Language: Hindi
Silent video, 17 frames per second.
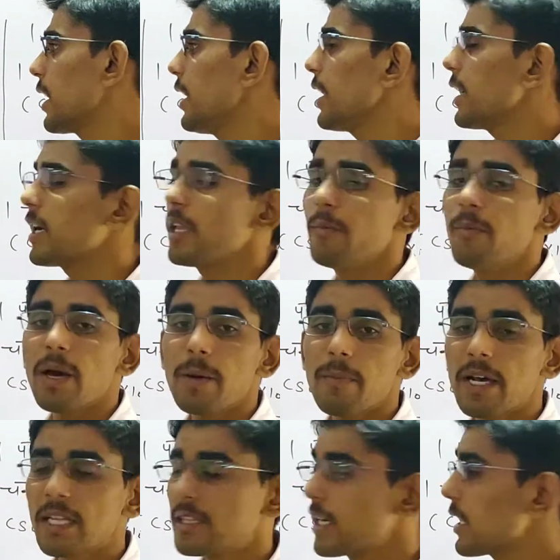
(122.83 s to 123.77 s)
के लिए कई बार
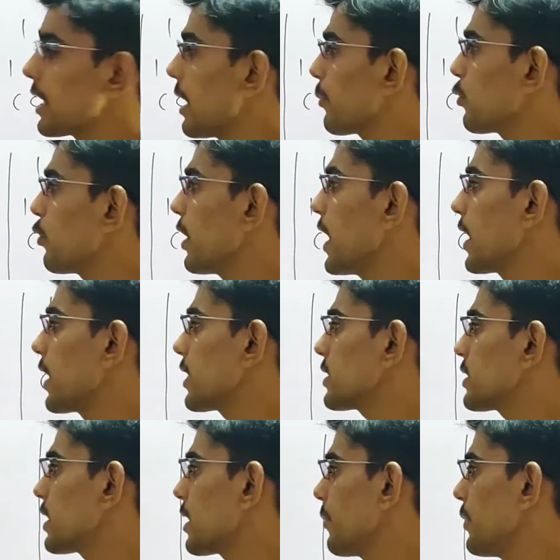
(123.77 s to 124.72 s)
मात्रक आपको
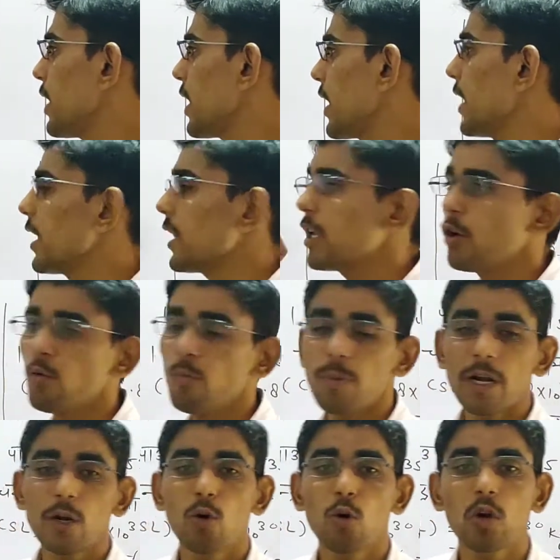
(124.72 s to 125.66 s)
एंगस्ट्रम या ए के
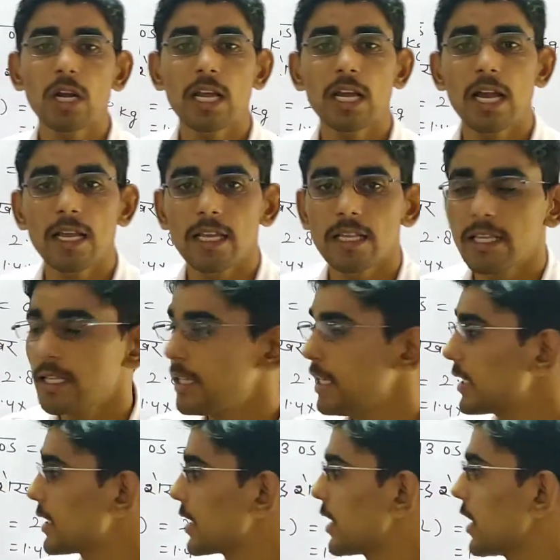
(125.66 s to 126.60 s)
ऊपर डॉट लगा के दे
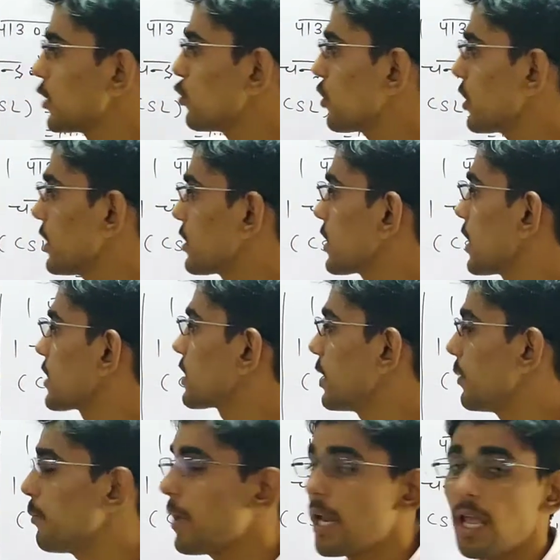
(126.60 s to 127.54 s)
दिया जाता है जो कि इसका
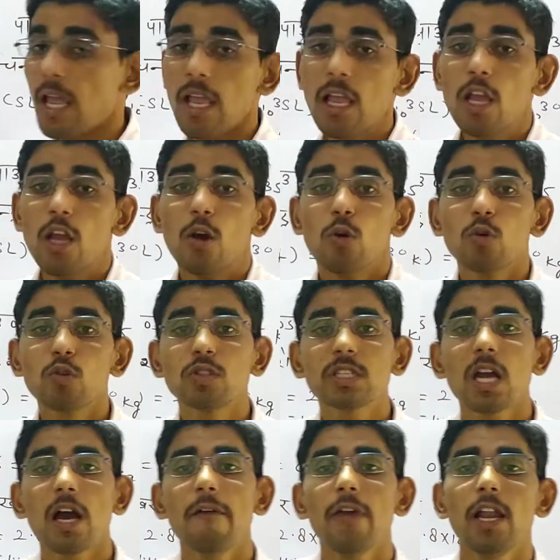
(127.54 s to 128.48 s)
सिंबल है
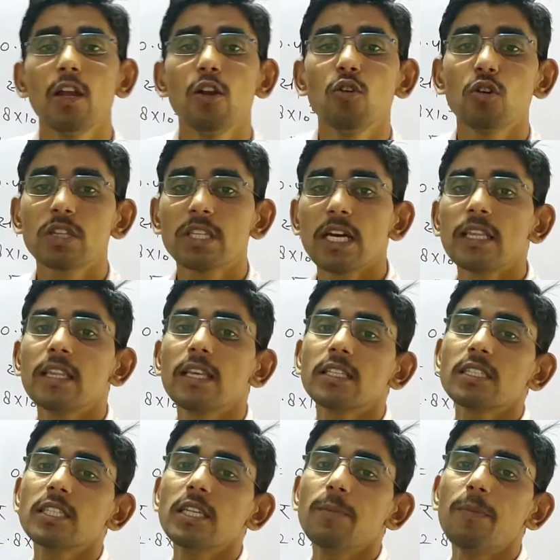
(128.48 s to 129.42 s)
उसका वैल्यू होता है
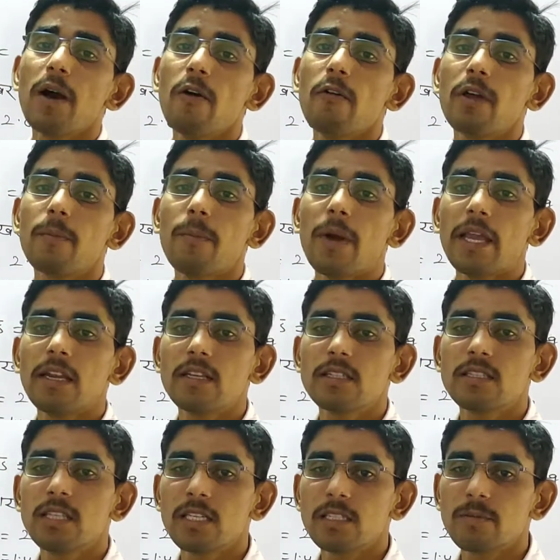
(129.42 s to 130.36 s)
10 की पावर माइनस
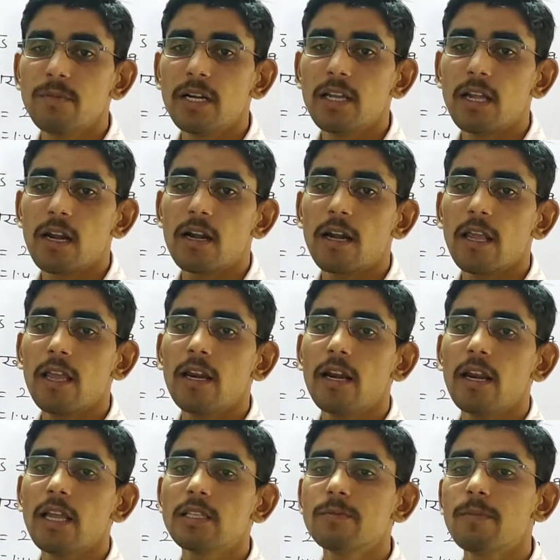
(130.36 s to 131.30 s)
दस मीटर टेन
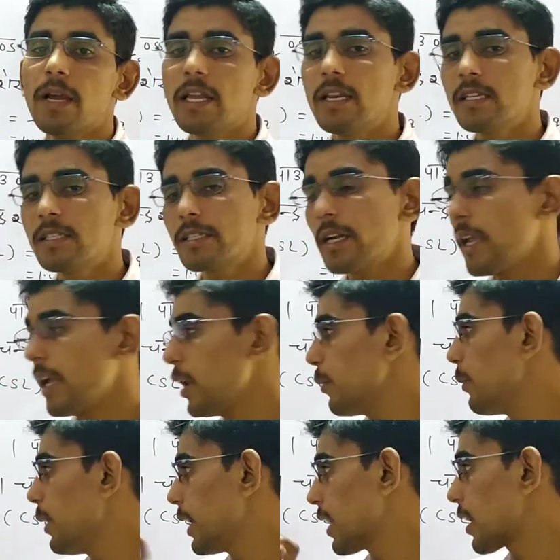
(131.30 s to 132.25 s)
रेज माइनस टेन
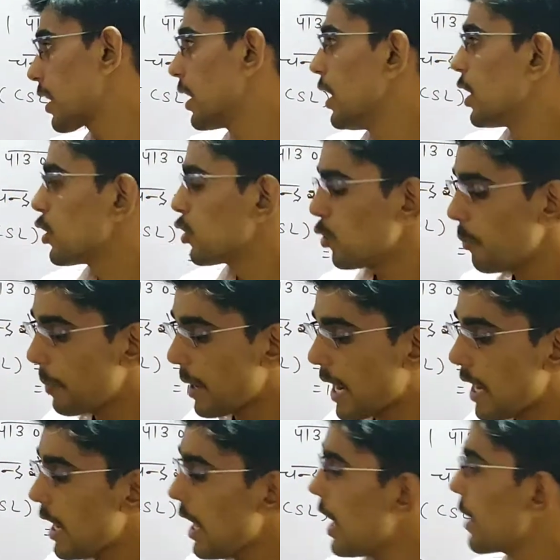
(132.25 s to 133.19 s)
मीटर तो
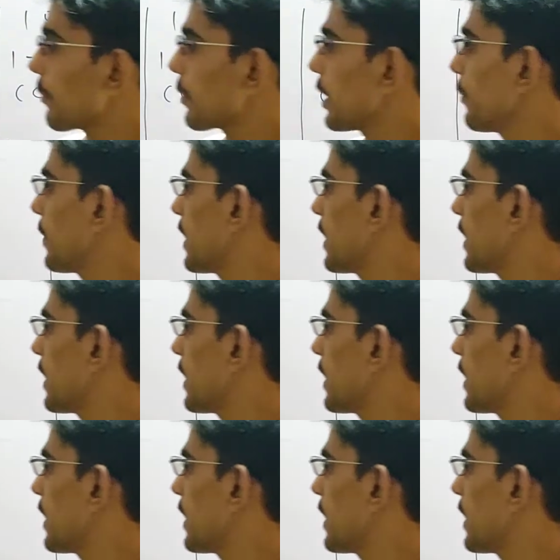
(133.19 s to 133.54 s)
पहला आपके